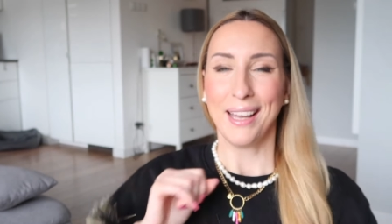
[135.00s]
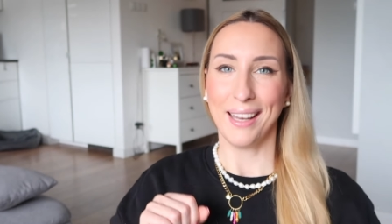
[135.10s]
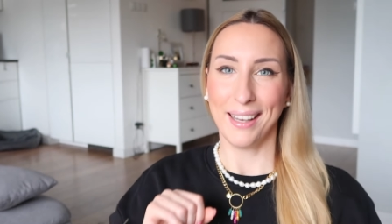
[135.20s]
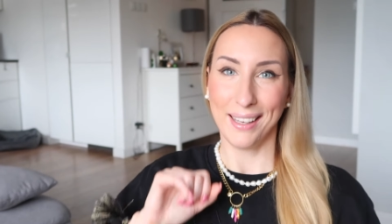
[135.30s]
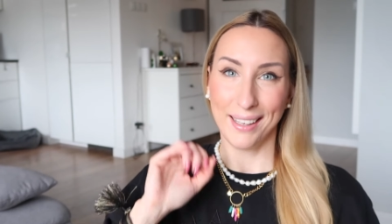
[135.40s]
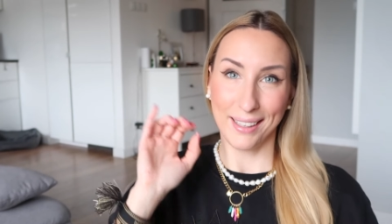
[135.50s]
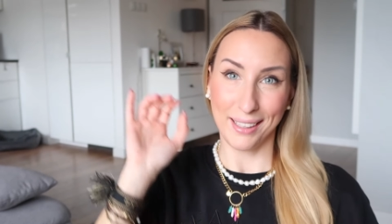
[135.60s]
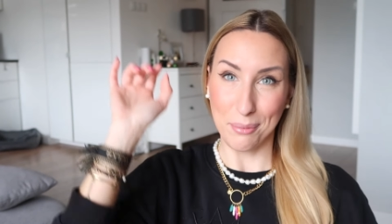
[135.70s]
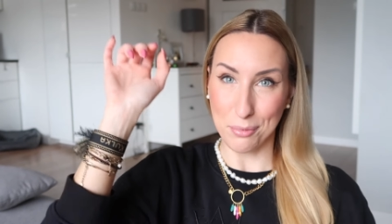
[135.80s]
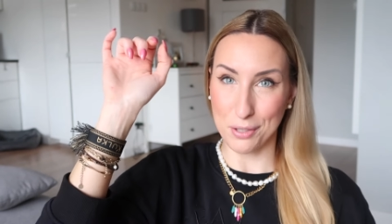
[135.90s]
e,
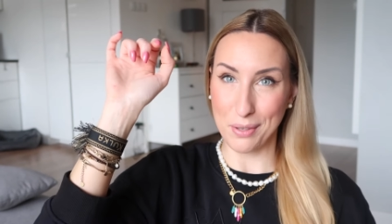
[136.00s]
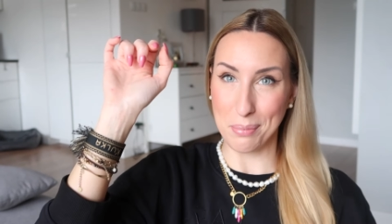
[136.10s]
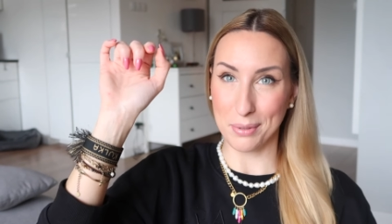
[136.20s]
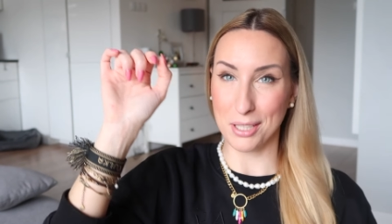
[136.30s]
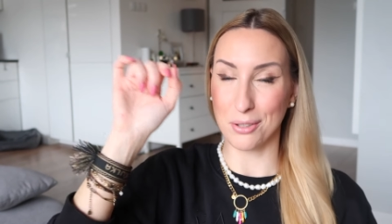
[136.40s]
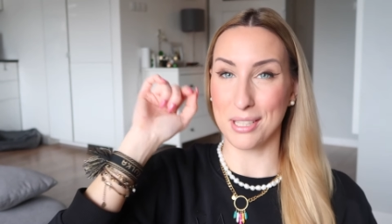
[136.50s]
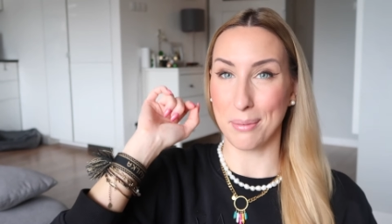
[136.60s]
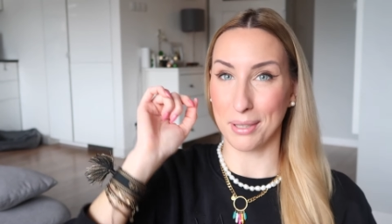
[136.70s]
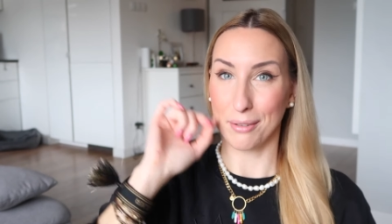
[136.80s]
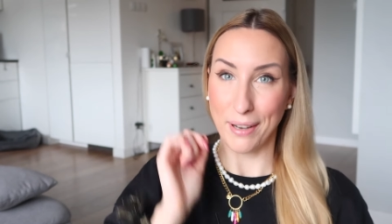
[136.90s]
i muszę Wam powiedzieć, że to jest
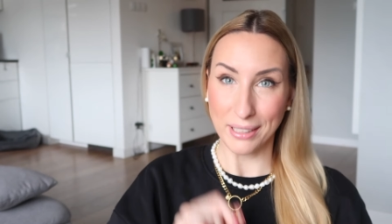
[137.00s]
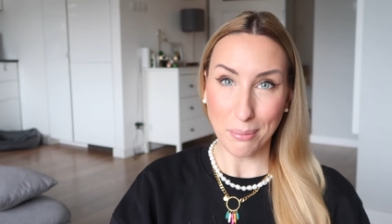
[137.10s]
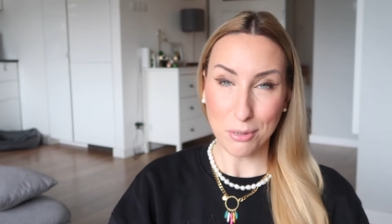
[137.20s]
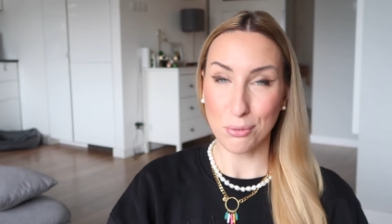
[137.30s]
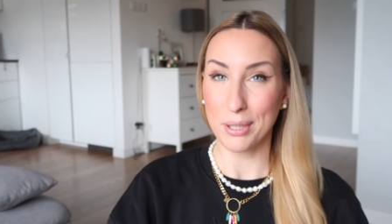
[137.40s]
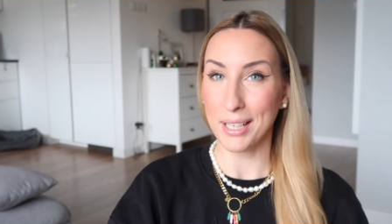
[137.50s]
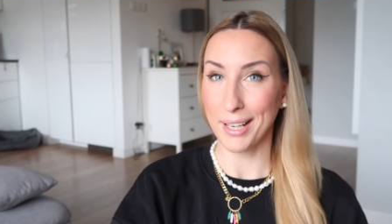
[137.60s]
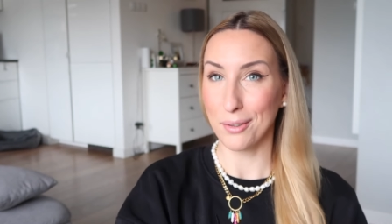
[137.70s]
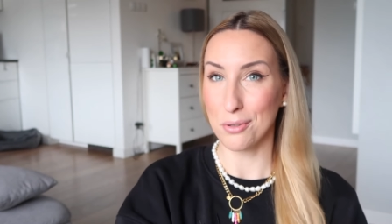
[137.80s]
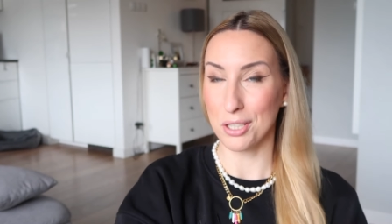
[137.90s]
naprawdę fajna biżuteria,
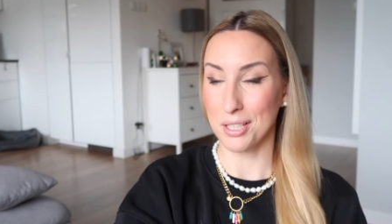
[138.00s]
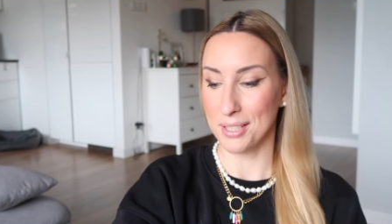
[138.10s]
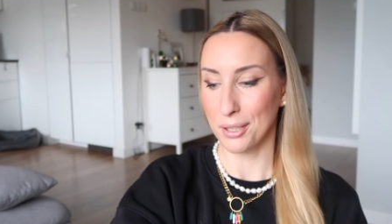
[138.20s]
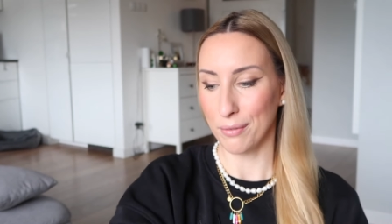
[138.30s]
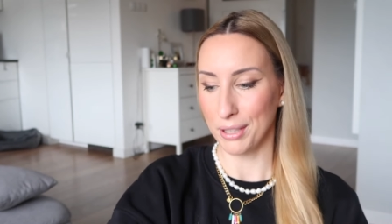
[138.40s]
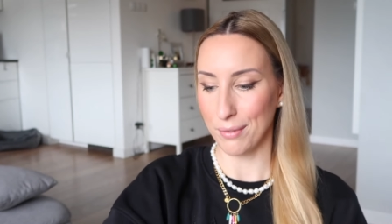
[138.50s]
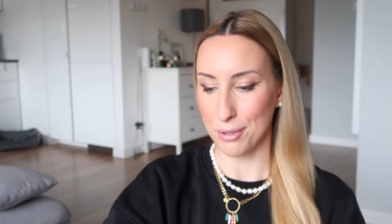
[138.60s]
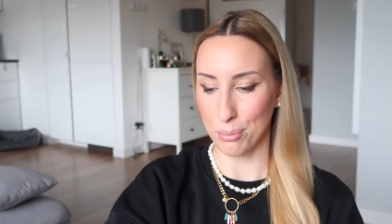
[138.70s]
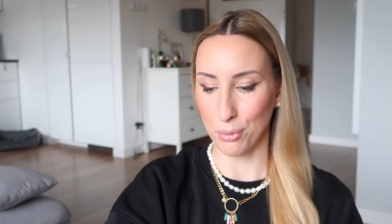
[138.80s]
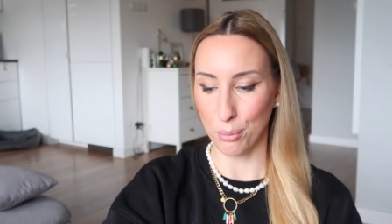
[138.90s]
jednocześnie sygnowana
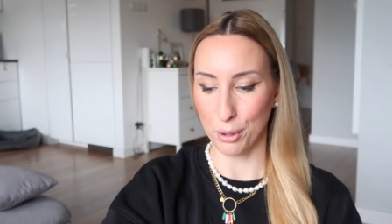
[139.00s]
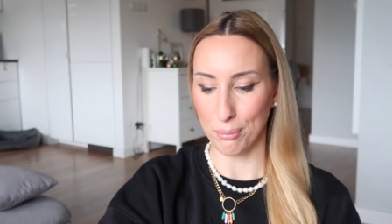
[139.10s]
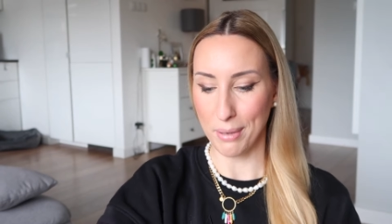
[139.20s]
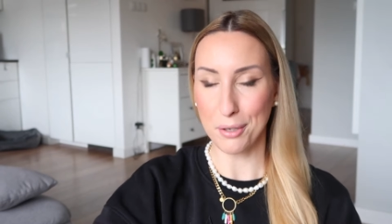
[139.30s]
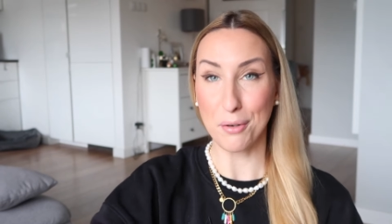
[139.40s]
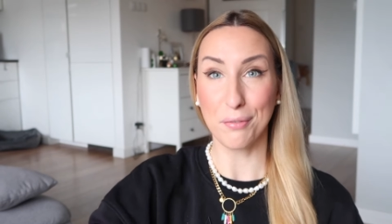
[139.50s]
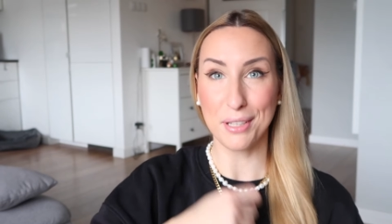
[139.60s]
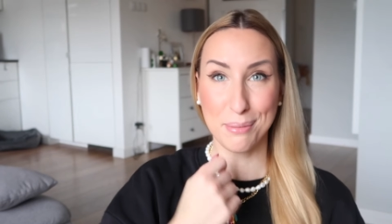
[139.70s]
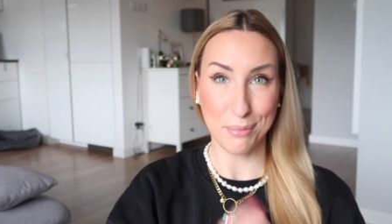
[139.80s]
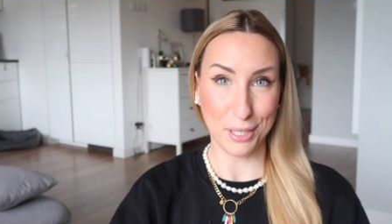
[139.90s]
Waszą ulubioną marką,
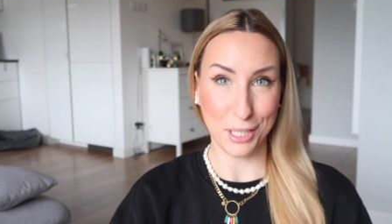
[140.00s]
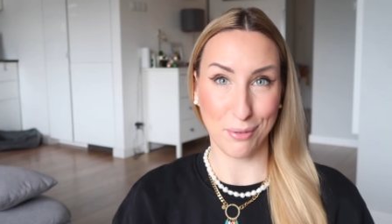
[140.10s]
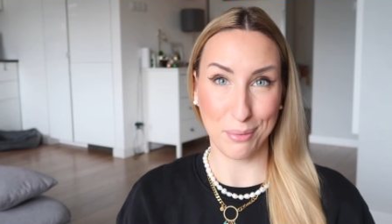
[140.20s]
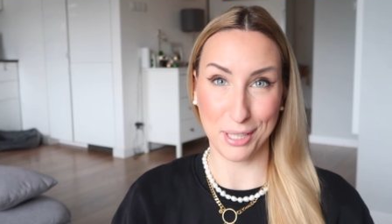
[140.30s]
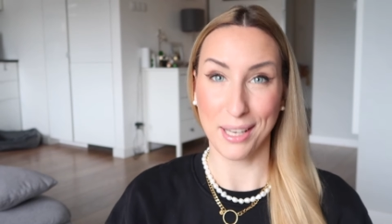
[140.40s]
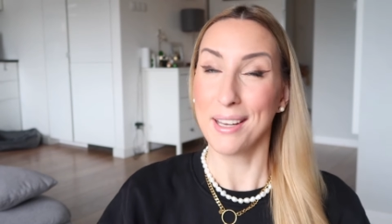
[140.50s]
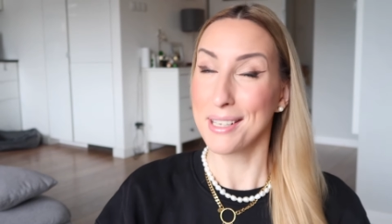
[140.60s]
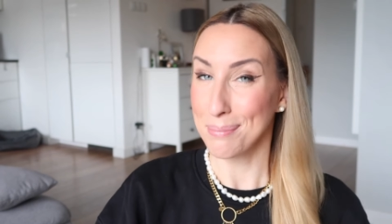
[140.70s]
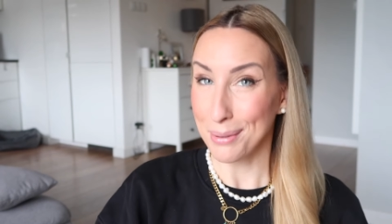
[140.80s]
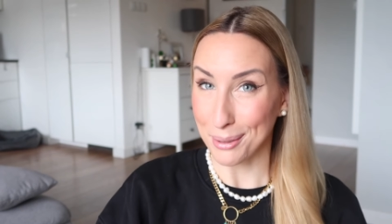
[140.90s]
więc myślę, że Wam się
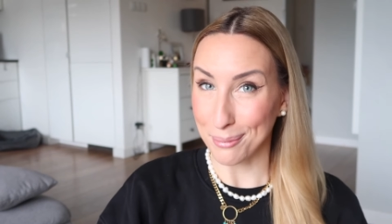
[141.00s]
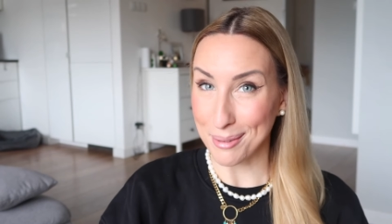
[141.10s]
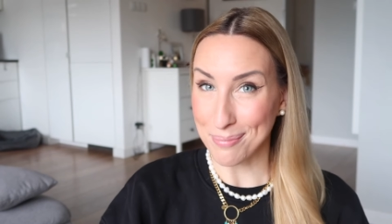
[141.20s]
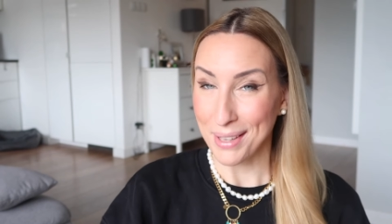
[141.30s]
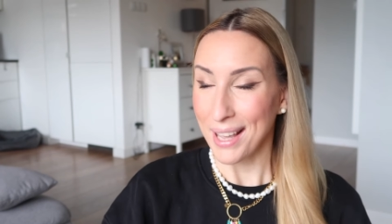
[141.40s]
spodoba.